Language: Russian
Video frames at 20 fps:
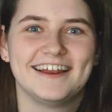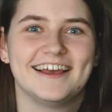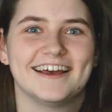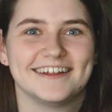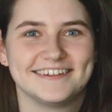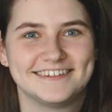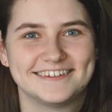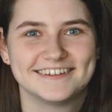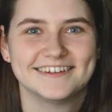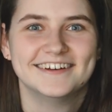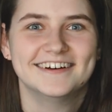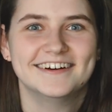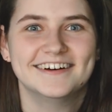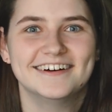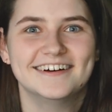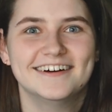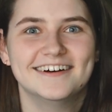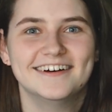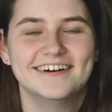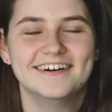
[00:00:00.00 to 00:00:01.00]
лет.
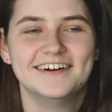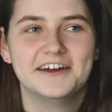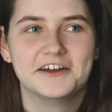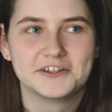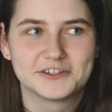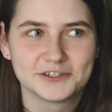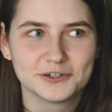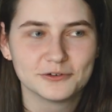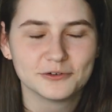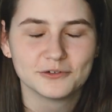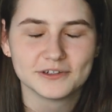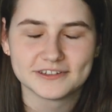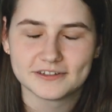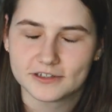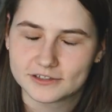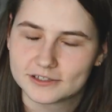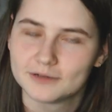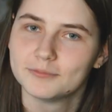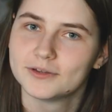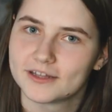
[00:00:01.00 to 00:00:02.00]
Это,
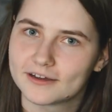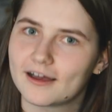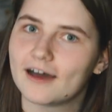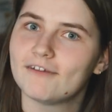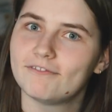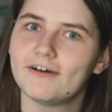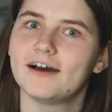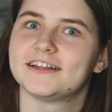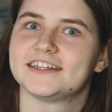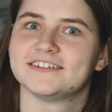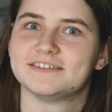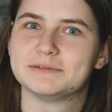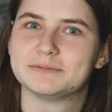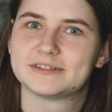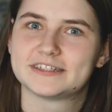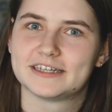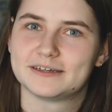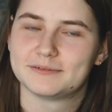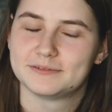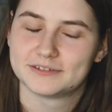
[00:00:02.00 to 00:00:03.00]
это многовато,
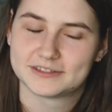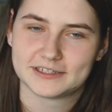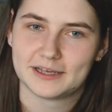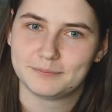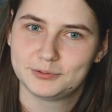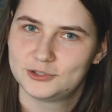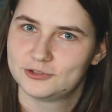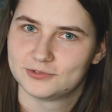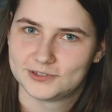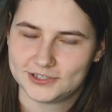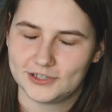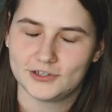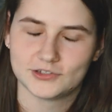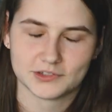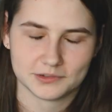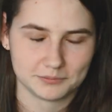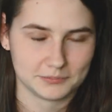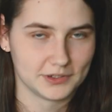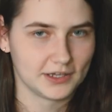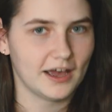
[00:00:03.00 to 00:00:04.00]
вам со сообщу,
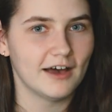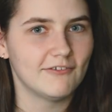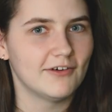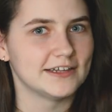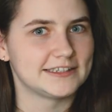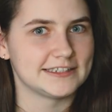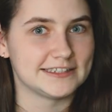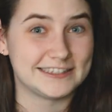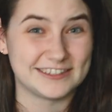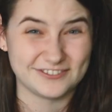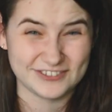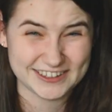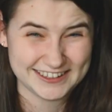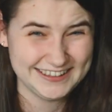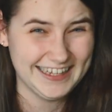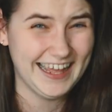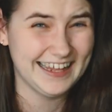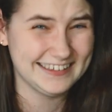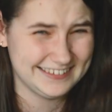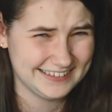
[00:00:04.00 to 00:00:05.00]
серьезно, многовато.
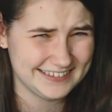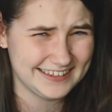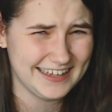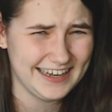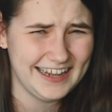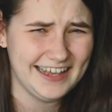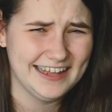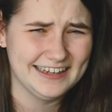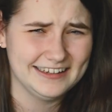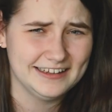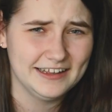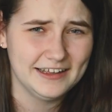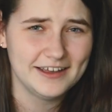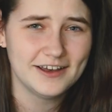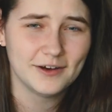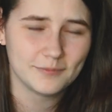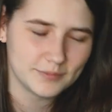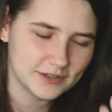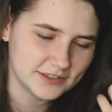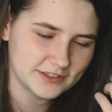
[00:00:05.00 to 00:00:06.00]
19 лет.
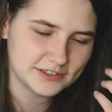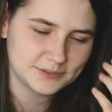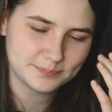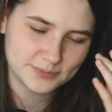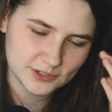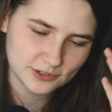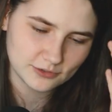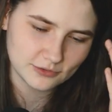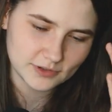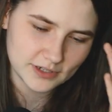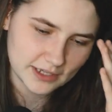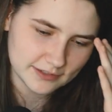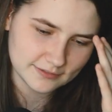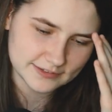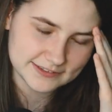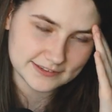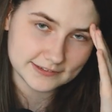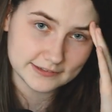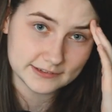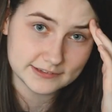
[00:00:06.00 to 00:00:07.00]
У меня до сих пор не
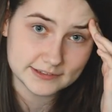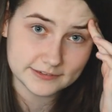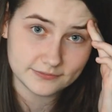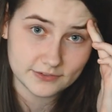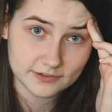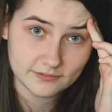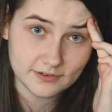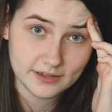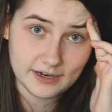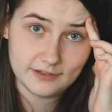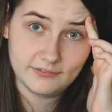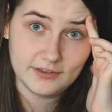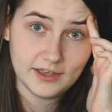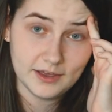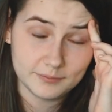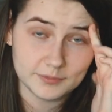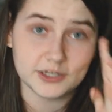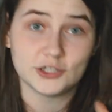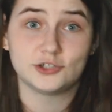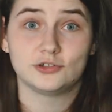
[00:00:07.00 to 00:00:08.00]
укладывается эта цифра в
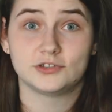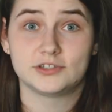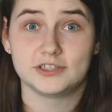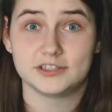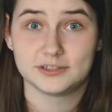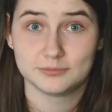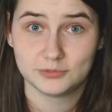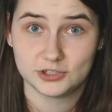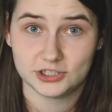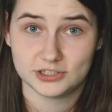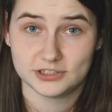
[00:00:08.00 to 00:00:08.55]
голове, а мне еще с этим